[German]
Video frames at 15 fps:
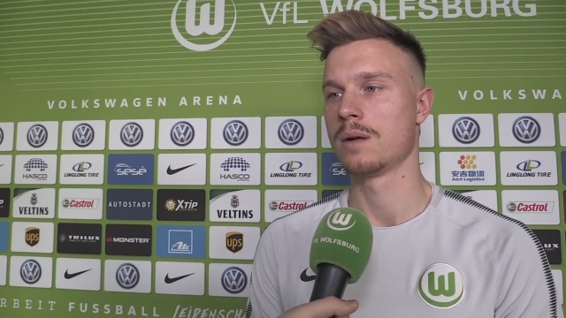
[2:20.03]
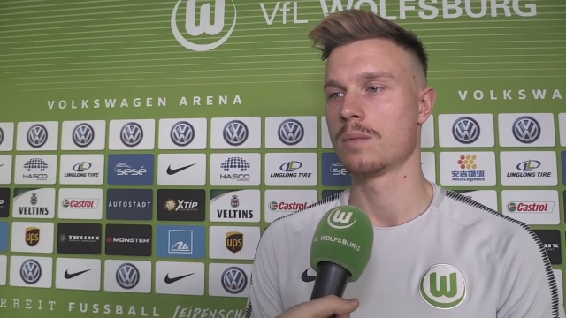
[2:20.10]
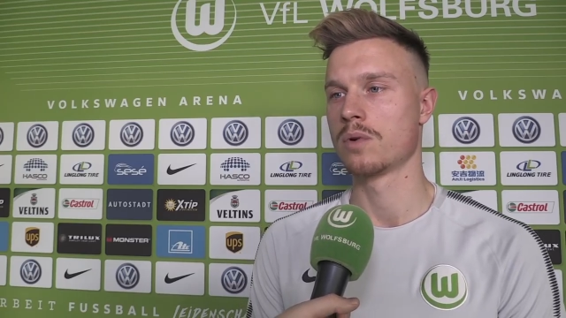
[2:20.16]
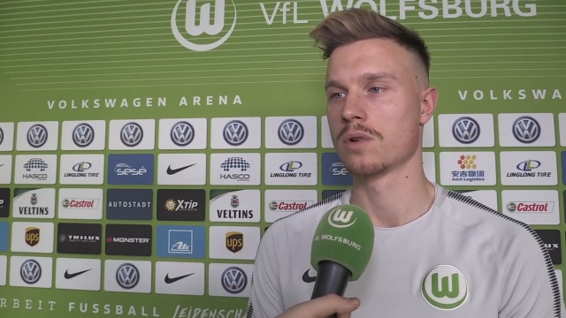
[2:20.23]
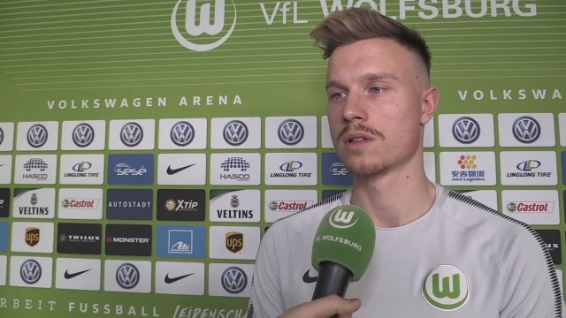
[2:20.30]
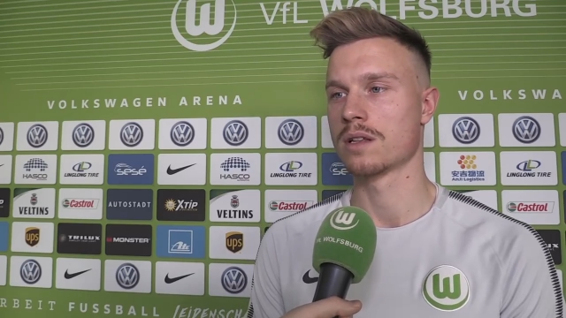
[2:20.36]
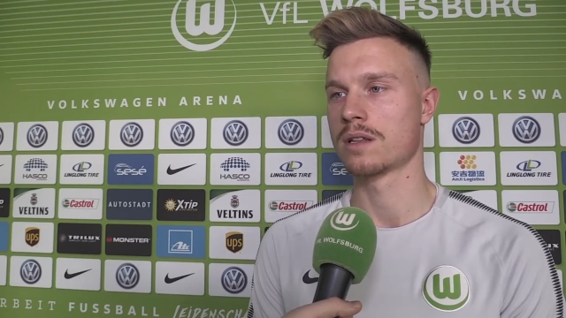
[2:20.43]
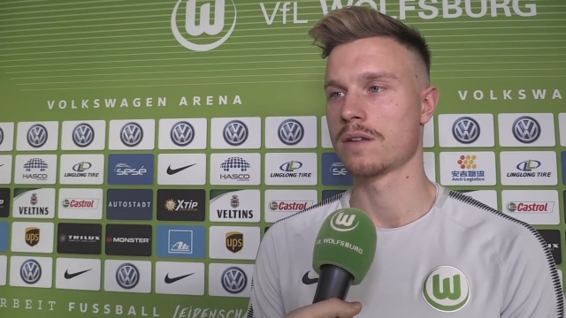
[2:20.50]

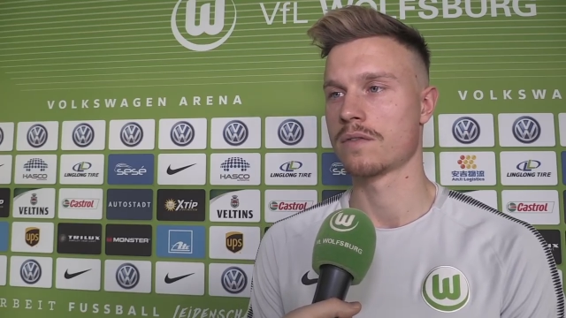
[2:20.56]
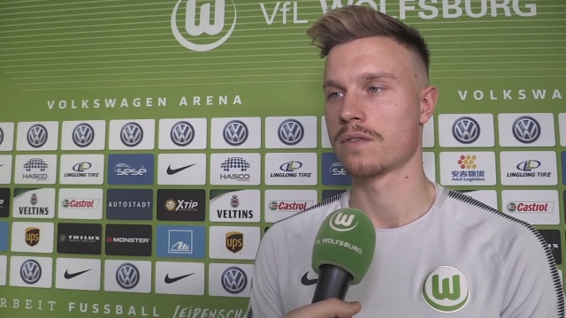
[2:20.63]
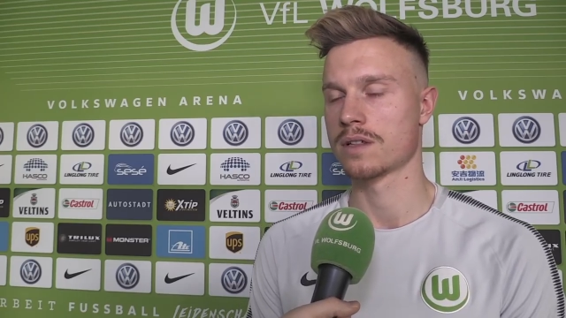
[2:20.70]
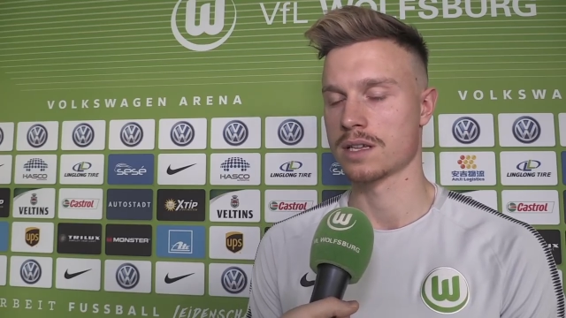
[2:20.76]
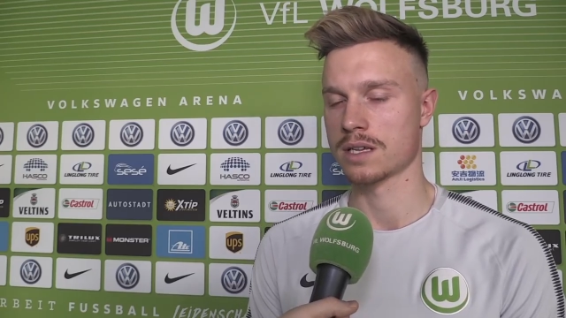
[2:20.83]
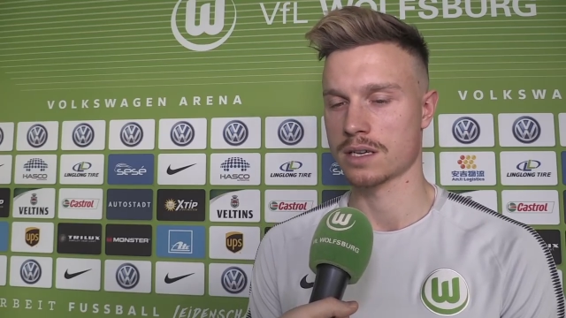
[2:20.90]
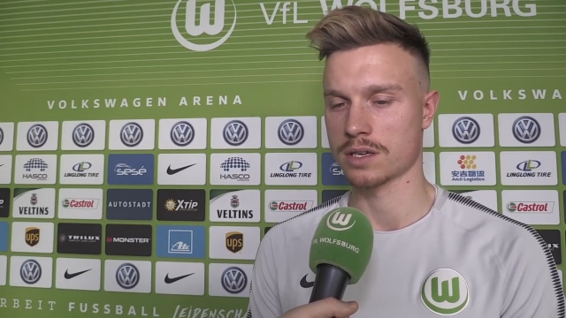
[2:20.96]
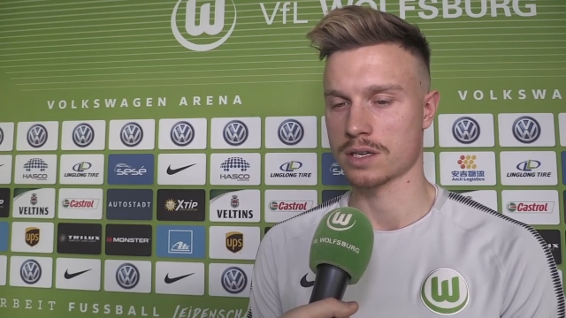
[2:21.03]
positiv für
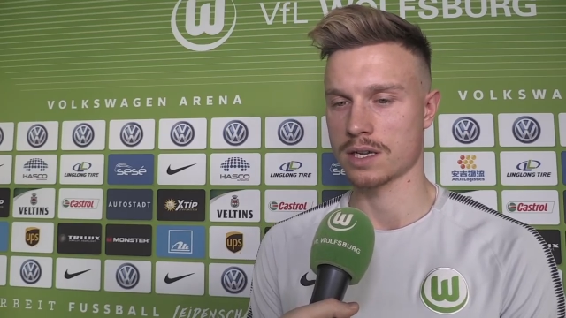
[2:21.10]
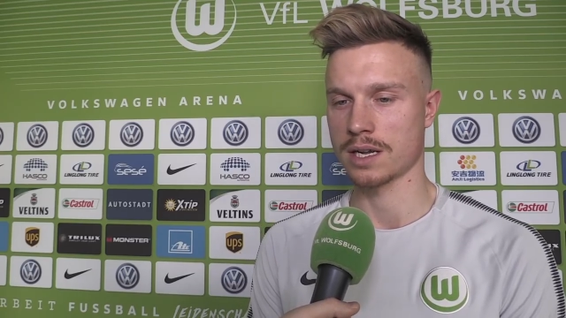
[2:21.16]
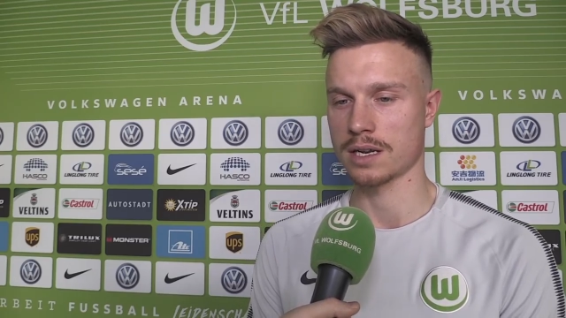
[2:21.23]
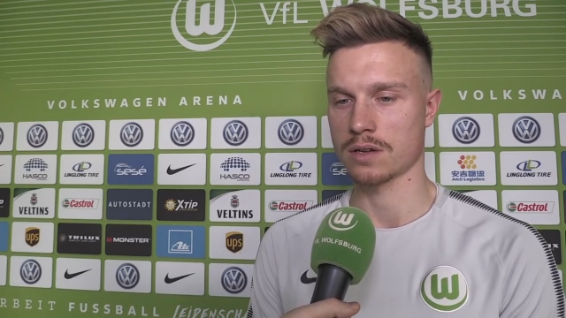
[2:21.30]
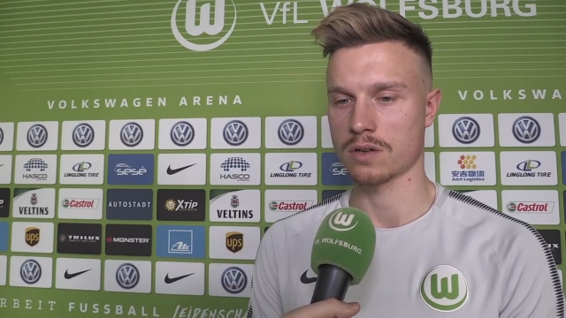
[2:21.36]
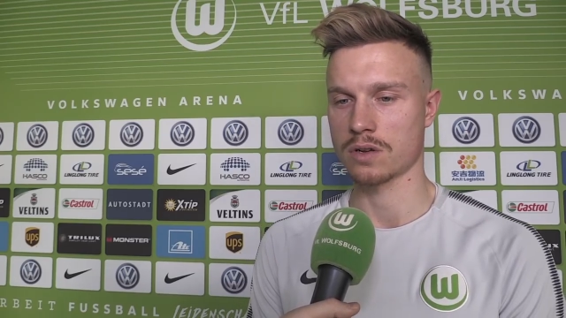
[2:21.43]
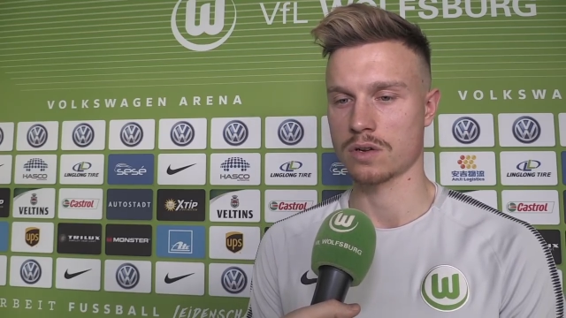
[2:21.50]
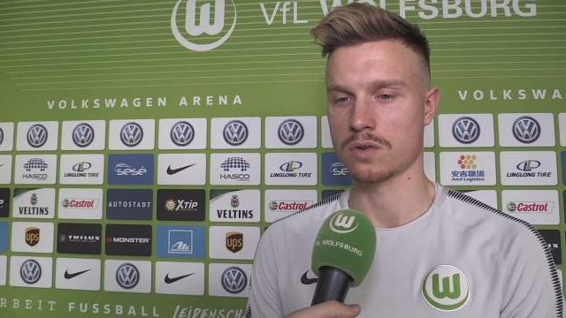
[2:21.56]
sich
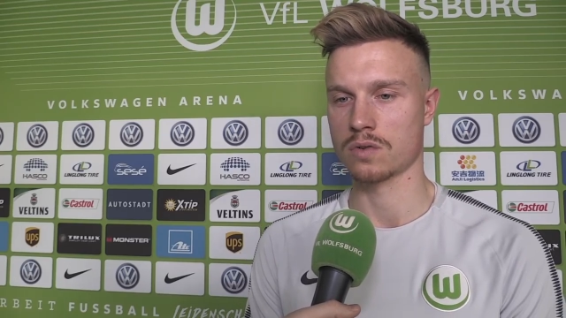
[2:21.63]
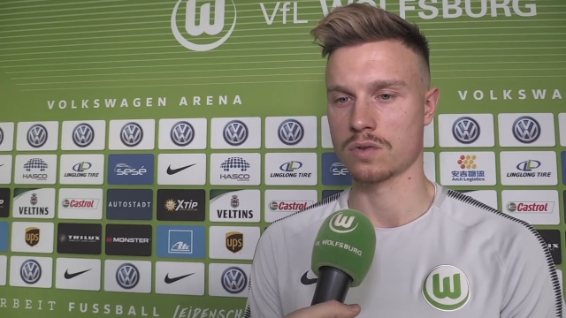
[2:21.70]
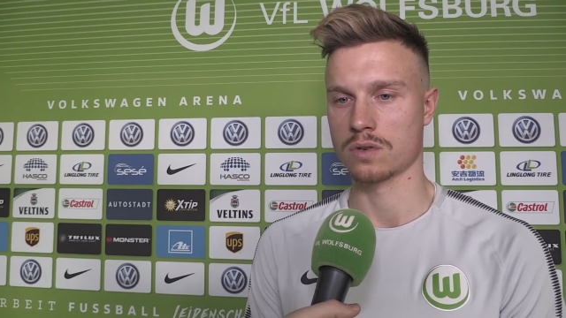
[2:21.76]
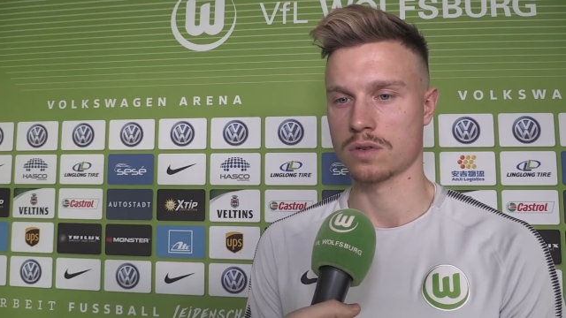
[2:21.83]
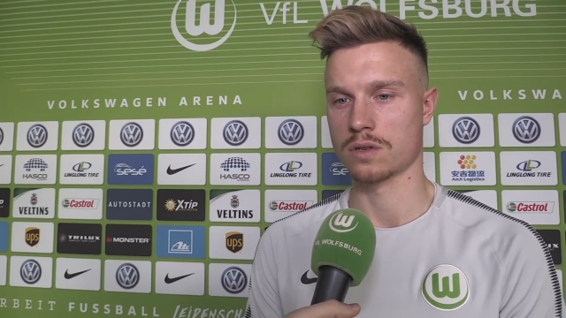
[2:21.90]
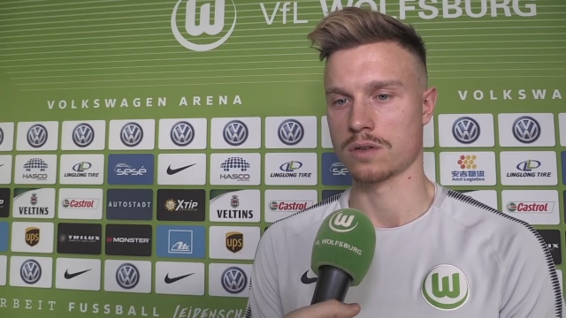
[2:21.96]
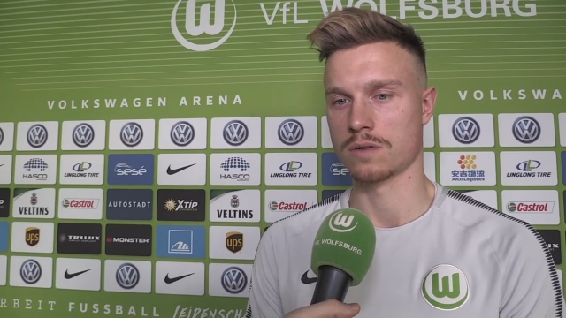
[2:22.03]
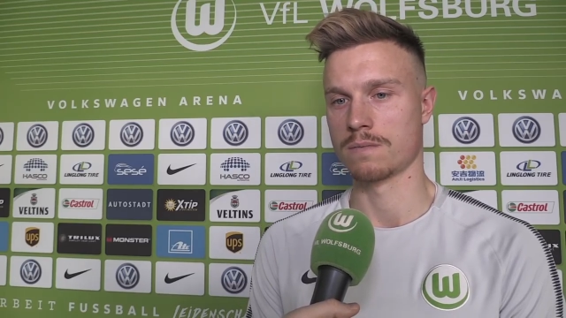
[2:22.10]
gestalten können.
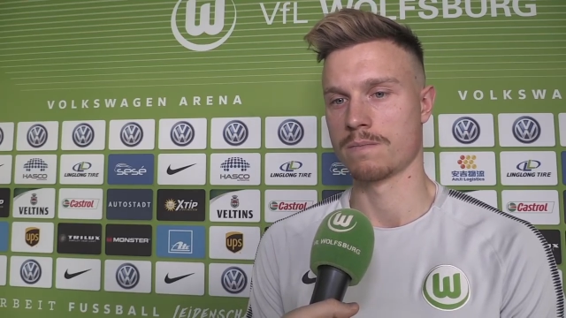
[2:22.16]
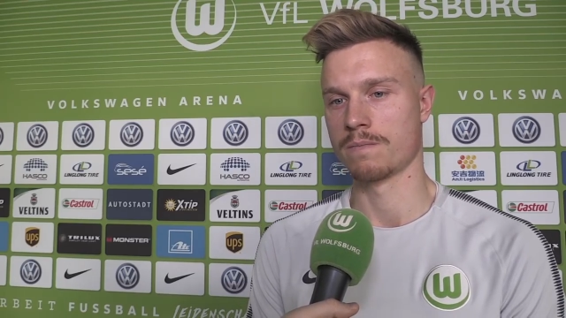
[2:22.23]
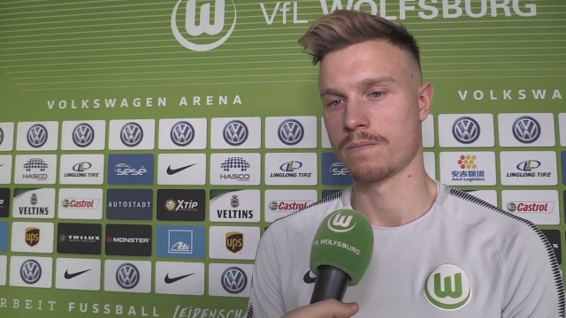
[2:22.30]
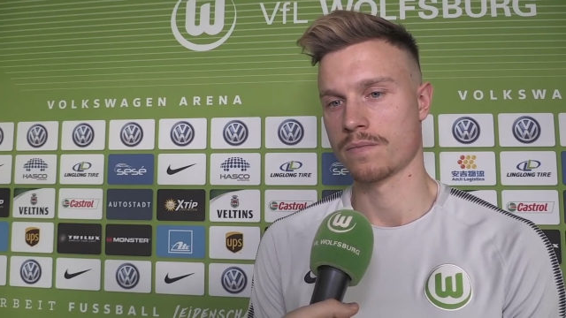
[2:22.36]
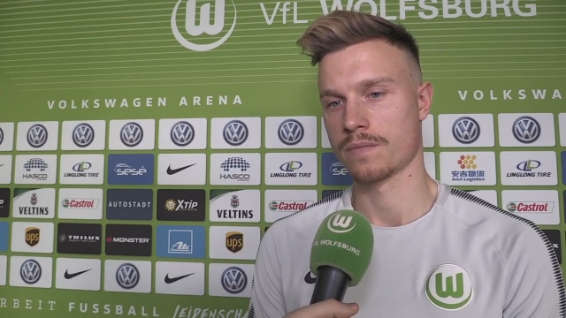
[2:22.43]
Und ähm,